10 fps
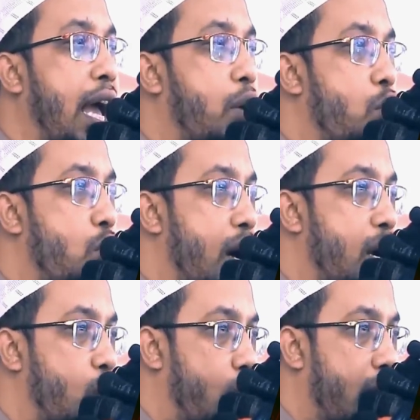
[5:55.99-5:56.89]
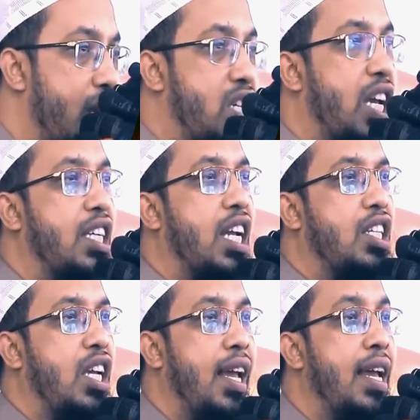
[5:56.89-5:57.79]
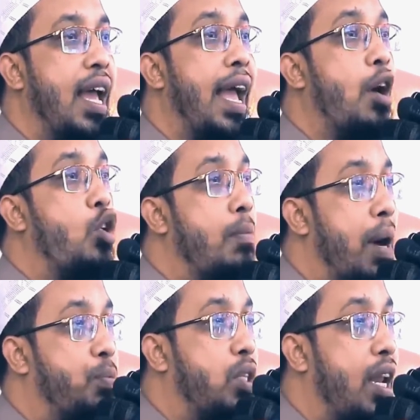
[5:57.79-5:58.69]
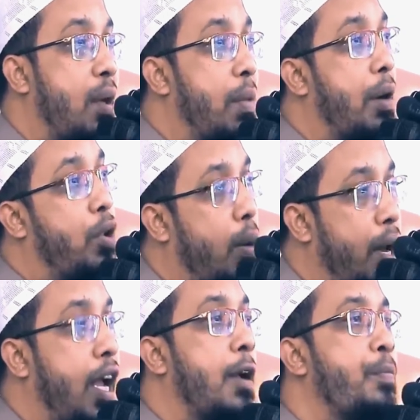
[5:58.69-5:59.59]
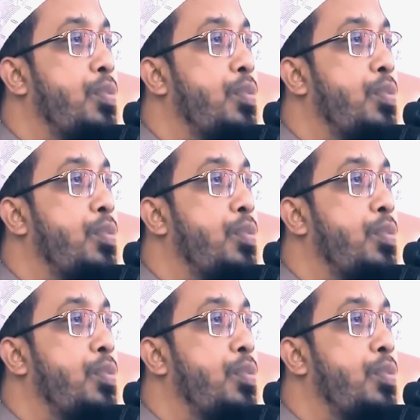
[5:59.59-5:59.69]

এখনো নাকের ডগা নিঃশ্বাস আছে এখনো মাপ চাইলে মাফ হবে